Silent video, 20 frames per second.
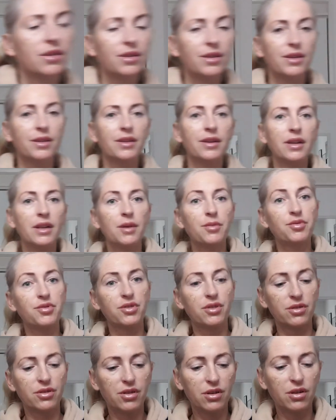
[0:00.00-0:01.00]
nie
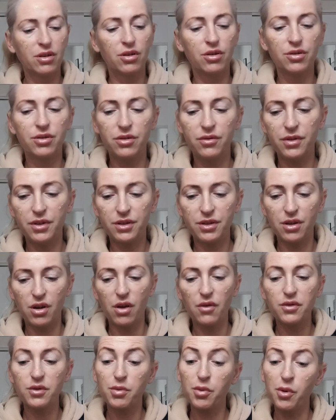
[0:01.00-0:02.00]
najlepszy, jeżeli chodzi,
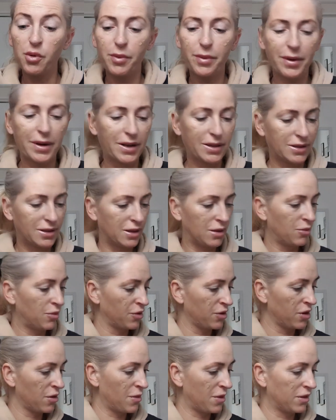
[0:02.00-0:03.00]
wiecie, o współpracę,
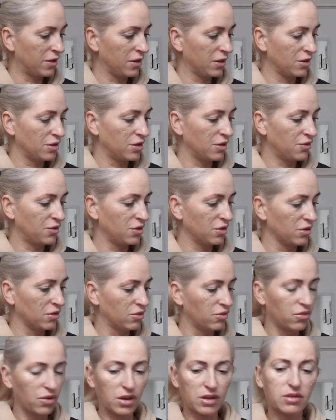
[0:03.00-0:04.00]
bo nie ma tych dziewczyn,
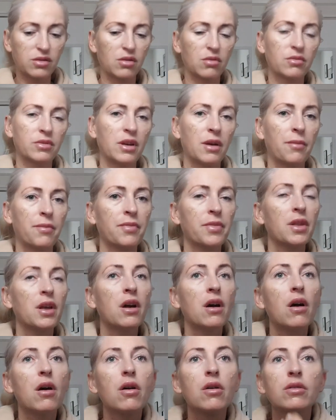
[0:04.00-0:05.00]
które są tam
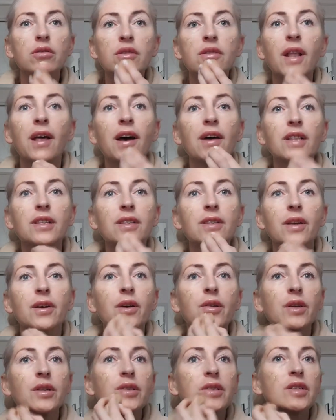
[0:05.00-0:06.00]
od lat,
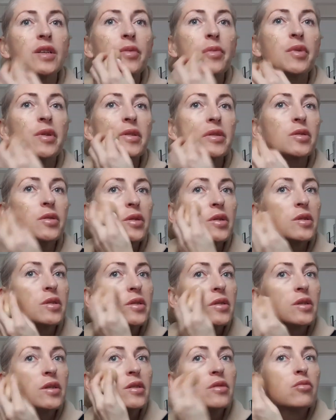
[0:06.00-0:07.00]
tylko dzisiaj pracuję
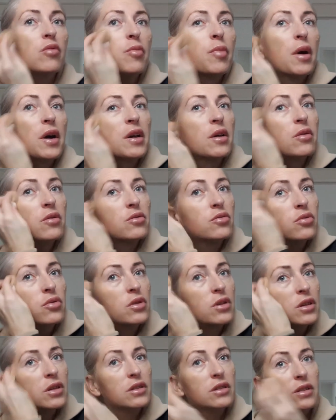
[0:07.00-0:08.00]
z chłopakiem,
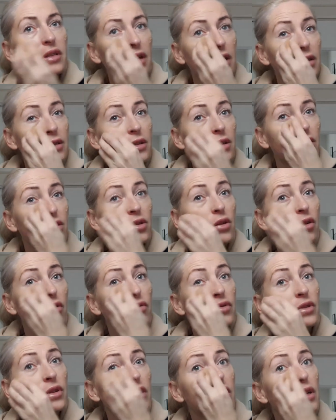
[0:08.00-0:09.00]
który jest raczej
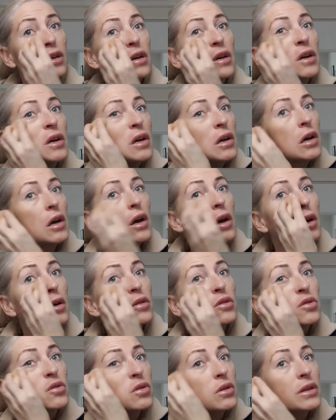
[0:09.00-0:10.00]
nowy,
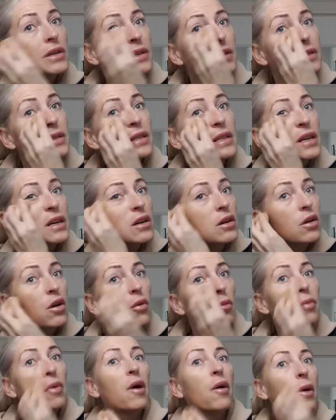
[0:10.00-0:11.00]
który jest
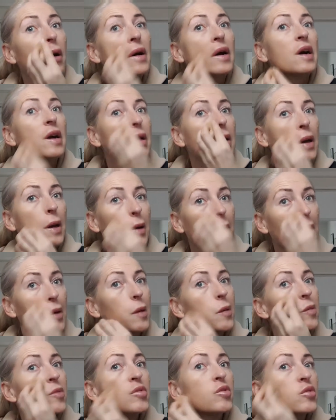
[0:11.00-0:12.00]
lekko
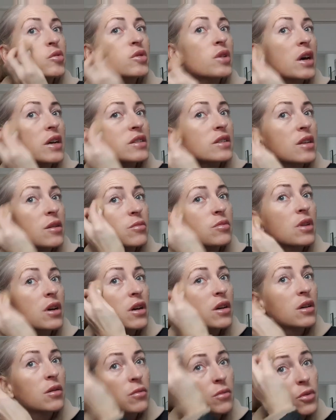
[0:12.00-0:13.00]
bałaganiarzem, brudaskiem
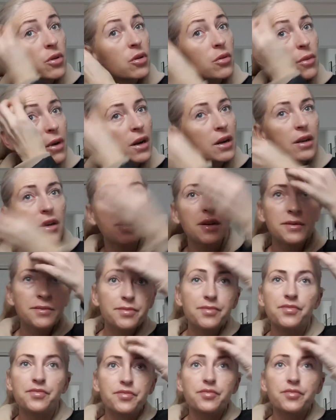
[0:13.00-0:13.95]
takim normalnie.